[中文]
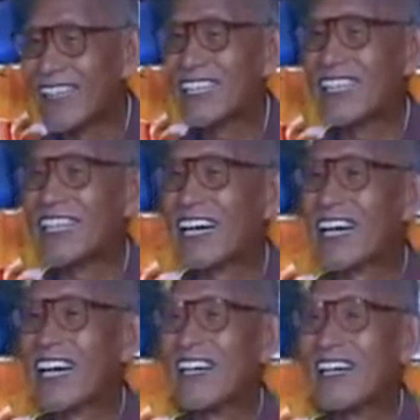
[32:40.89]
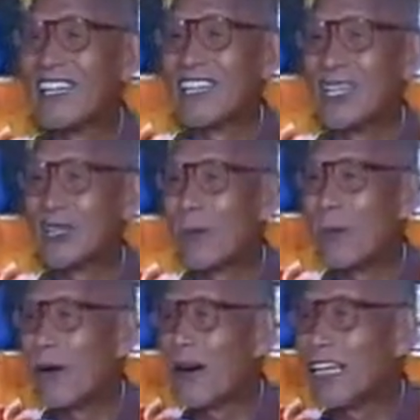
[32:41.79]
因此，这个你要
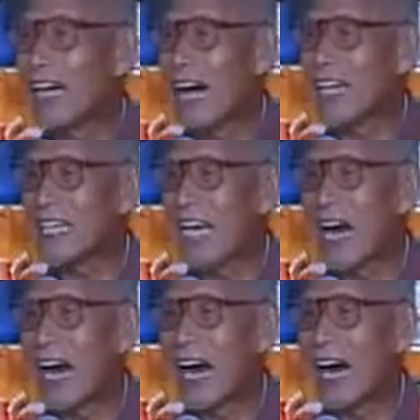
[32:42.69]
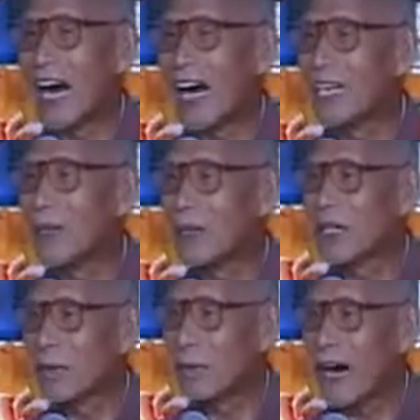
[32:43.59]
多磨合加舌呀，你不能